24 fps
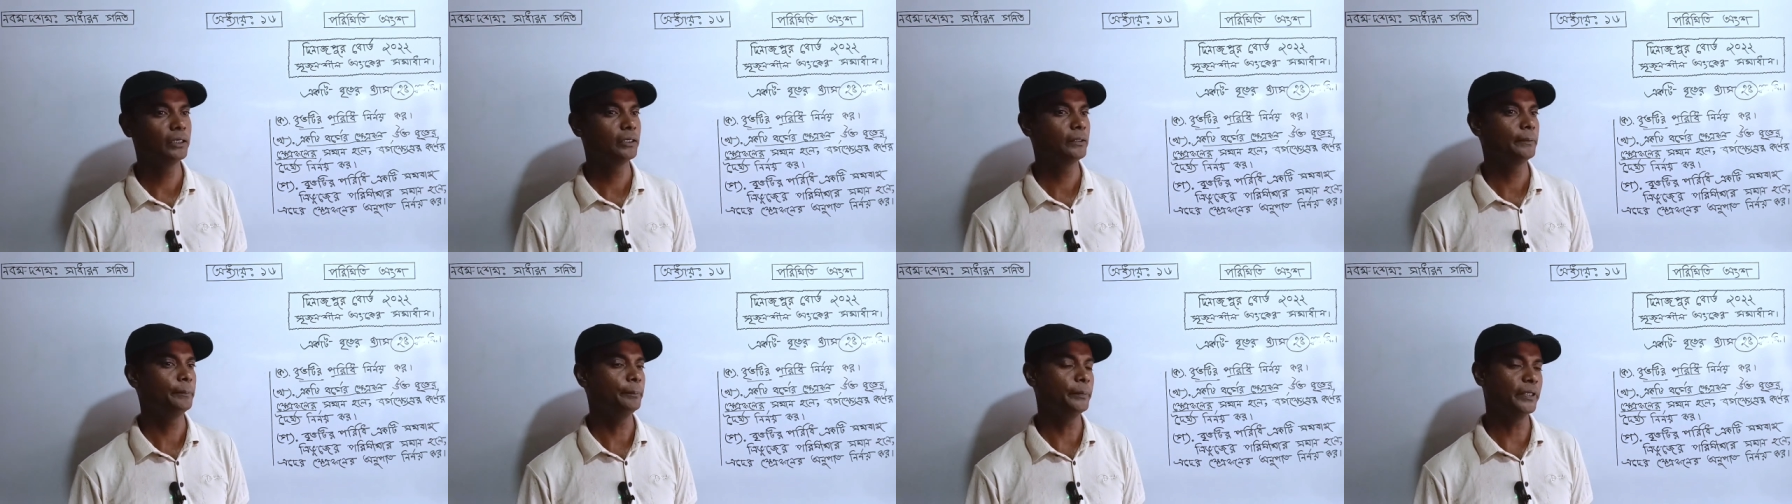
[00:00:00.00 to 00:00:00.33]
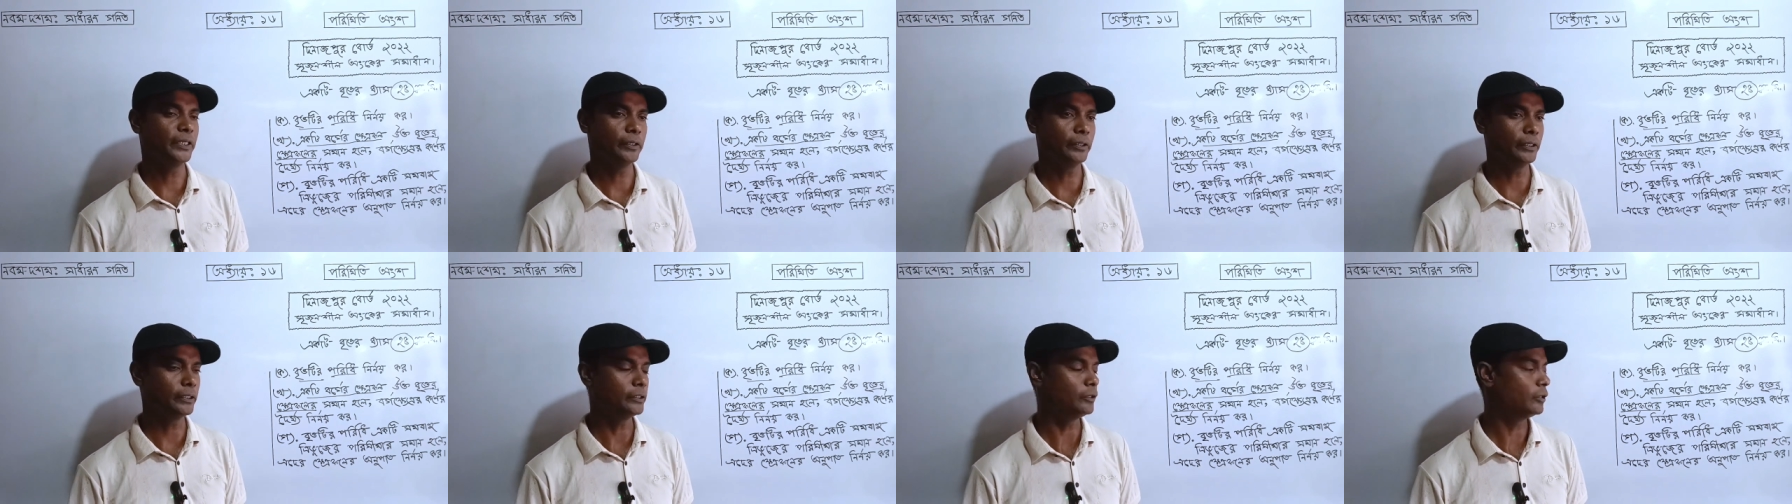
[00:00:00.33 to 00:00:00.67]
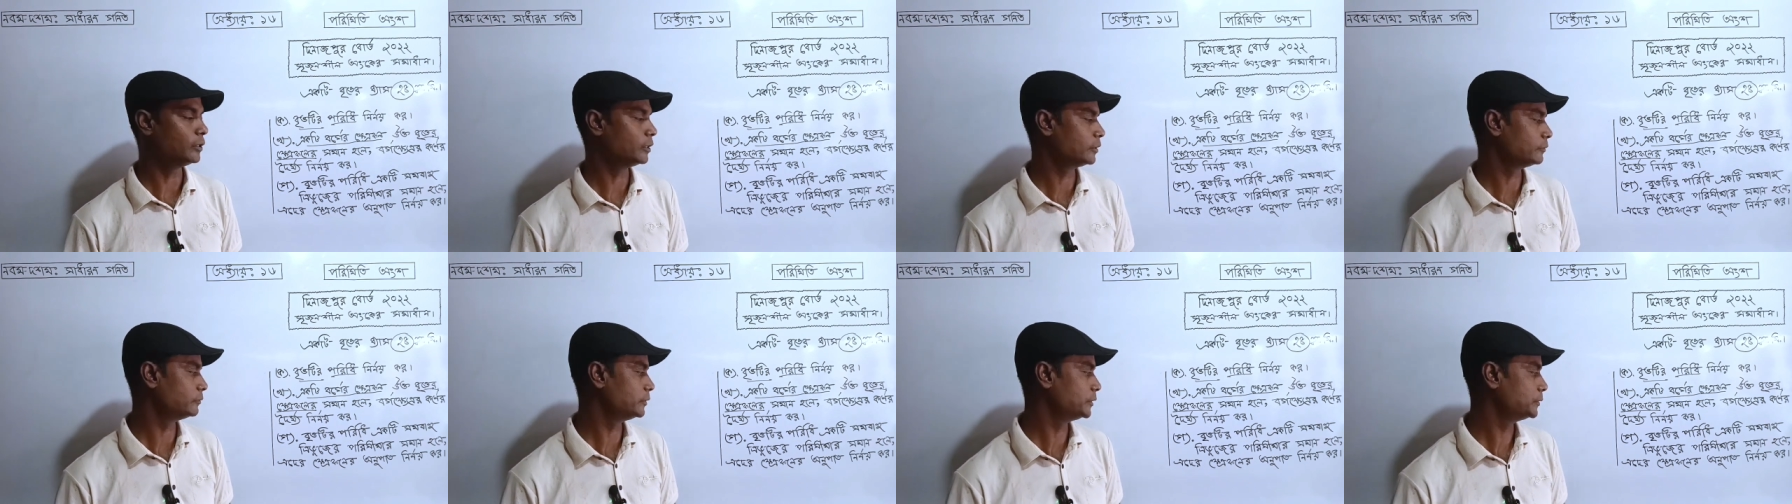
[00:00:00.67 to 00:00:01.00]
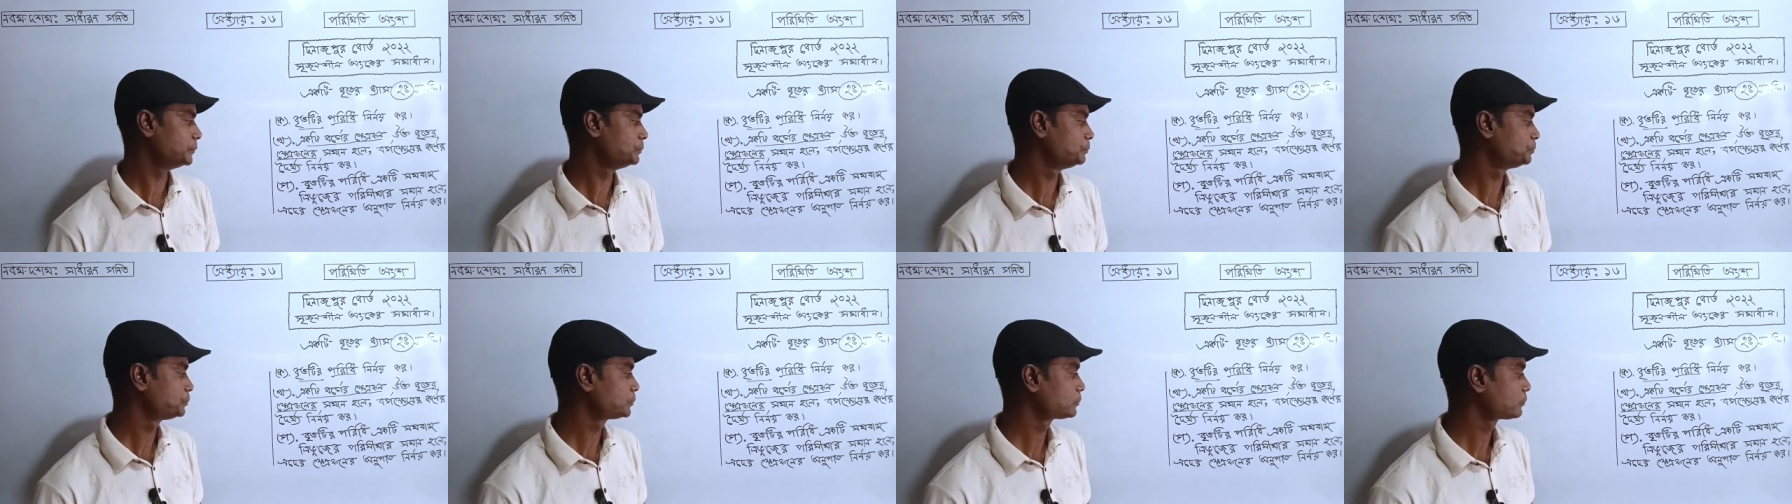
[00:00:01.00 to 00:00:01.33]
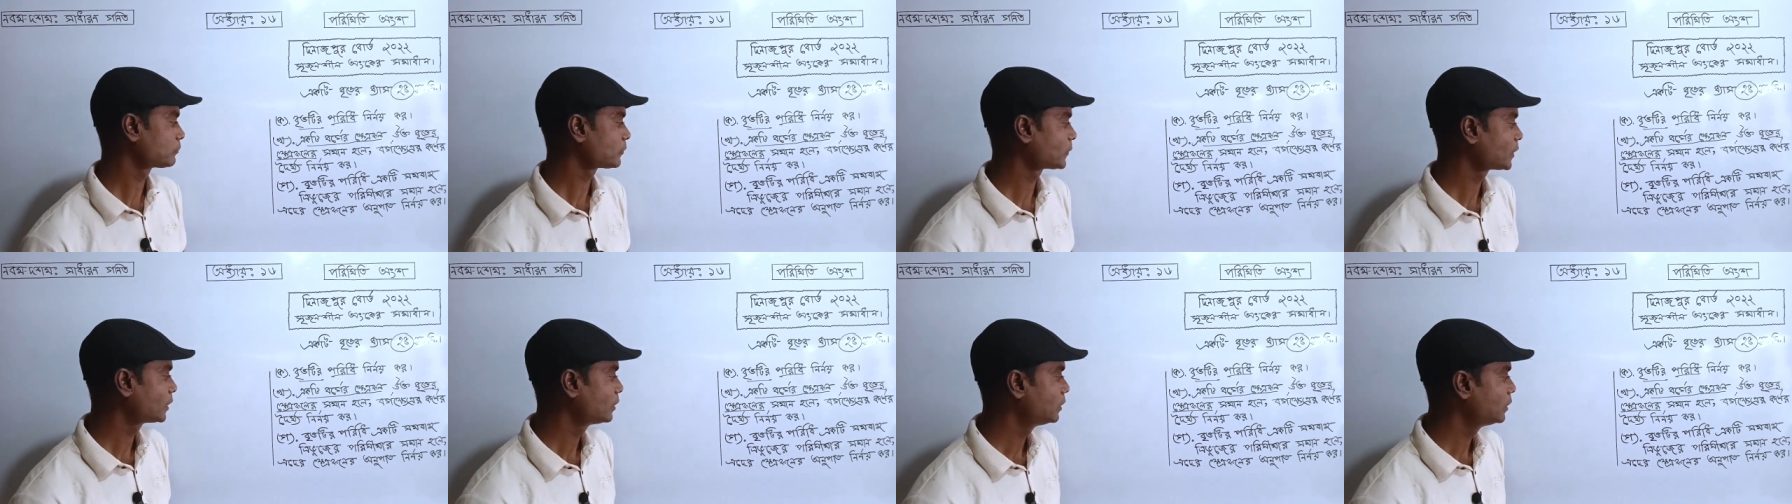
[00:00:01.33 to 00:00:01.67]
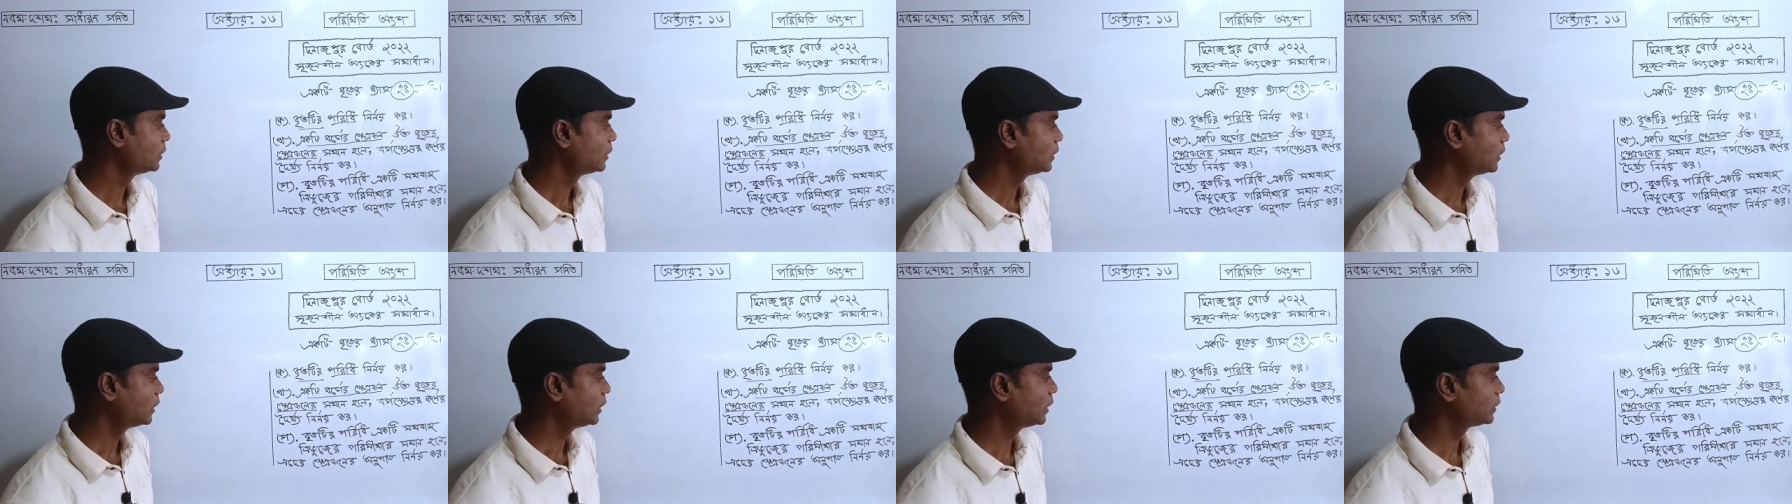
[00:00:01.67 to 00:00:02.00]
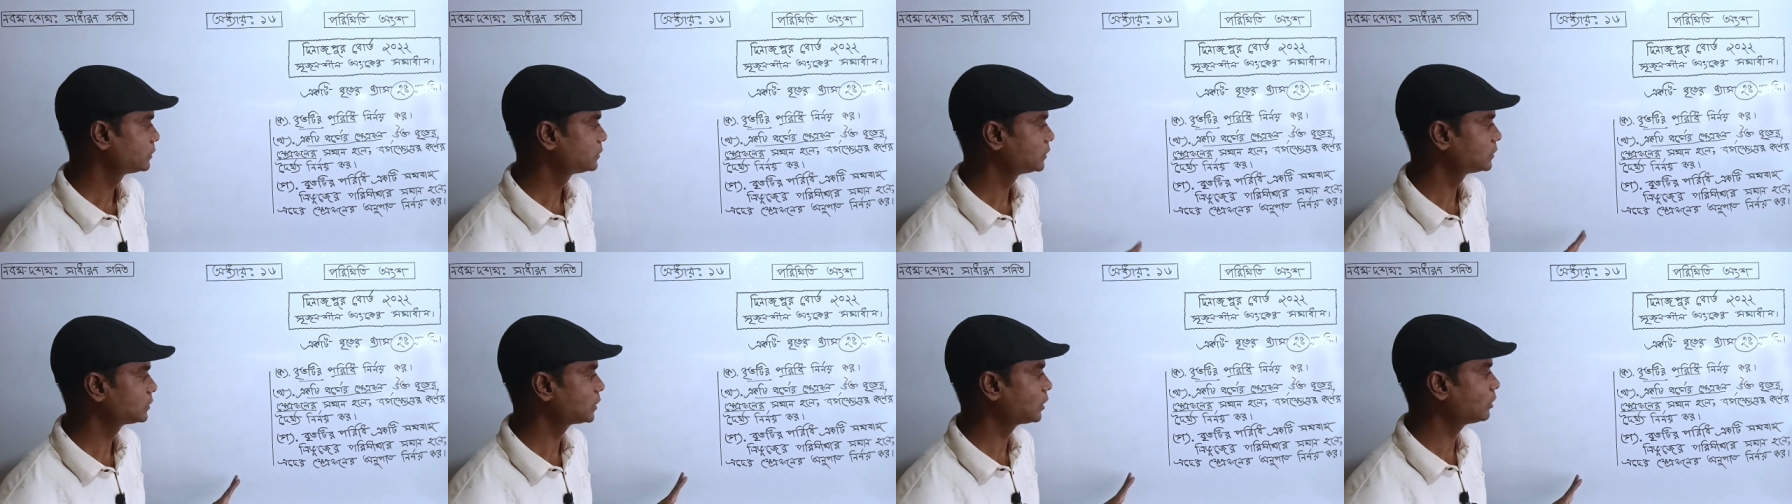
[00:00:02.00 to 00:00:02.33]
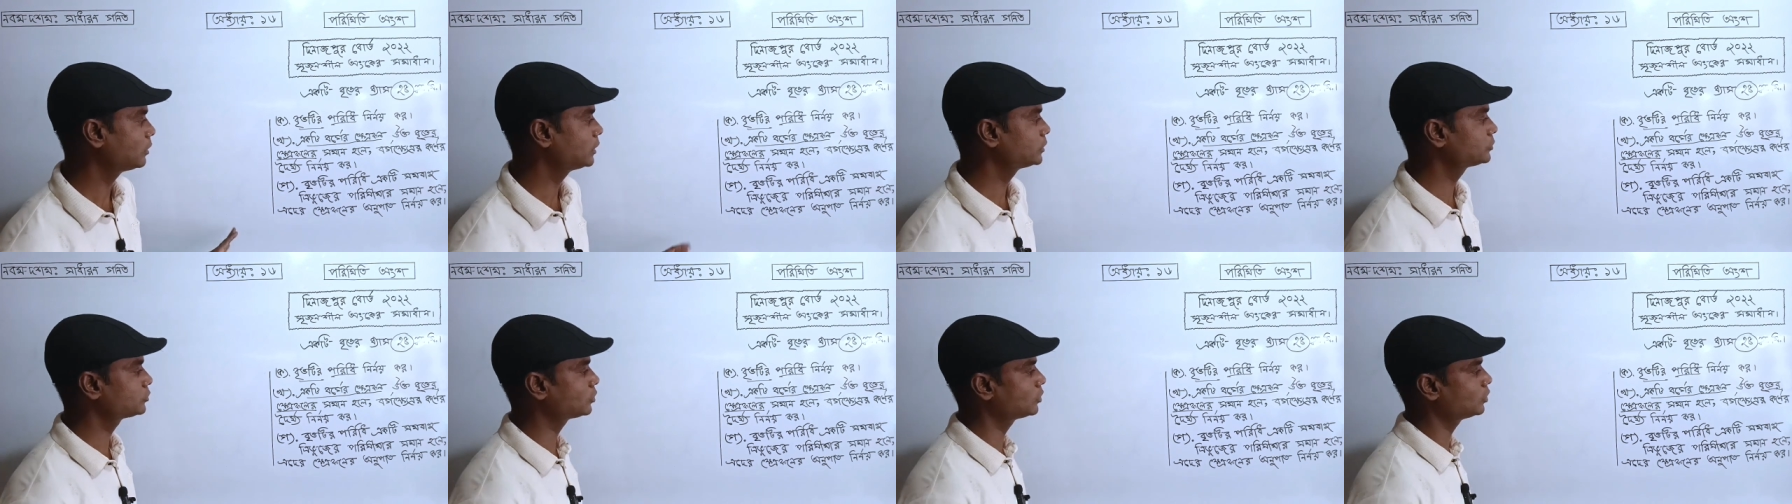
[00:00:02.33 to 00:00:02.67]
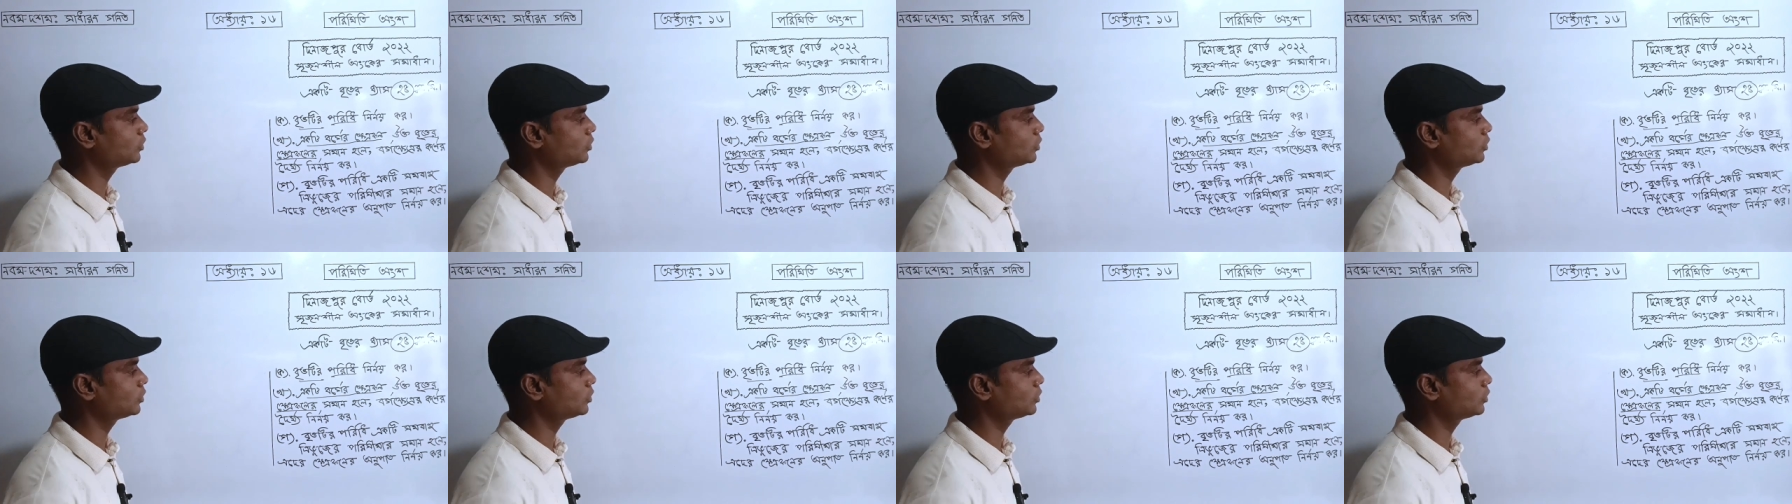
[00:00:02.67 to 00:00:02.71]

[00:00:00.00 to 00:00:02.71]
বের করে দেওয়া লাগবে আচ্ছা তাহলে চলো